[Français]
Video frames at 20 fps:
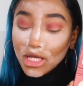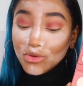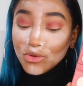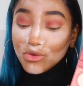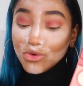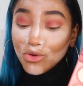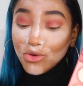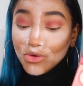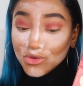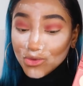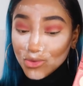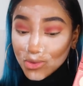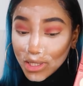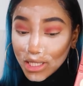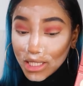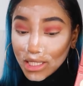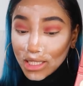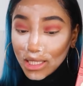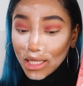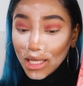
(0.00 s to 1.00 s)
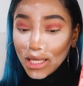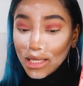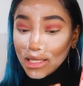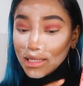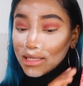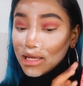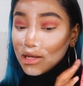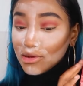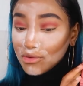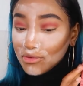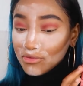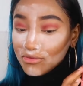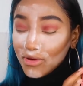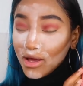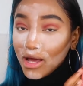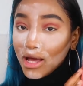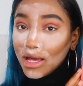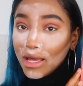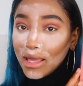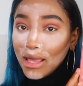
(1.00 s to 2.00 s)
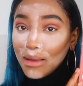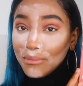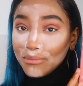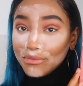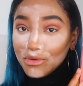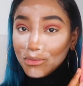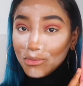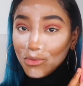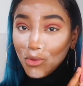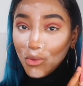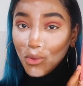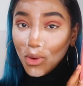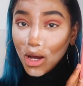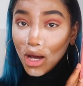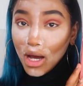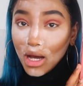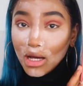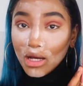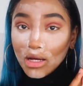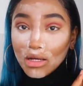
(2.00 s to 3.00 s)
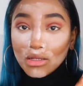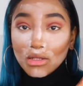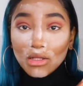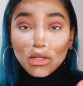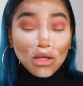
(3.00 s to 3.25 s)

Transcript: il y a du contouring et quelques fards et un petit miroir.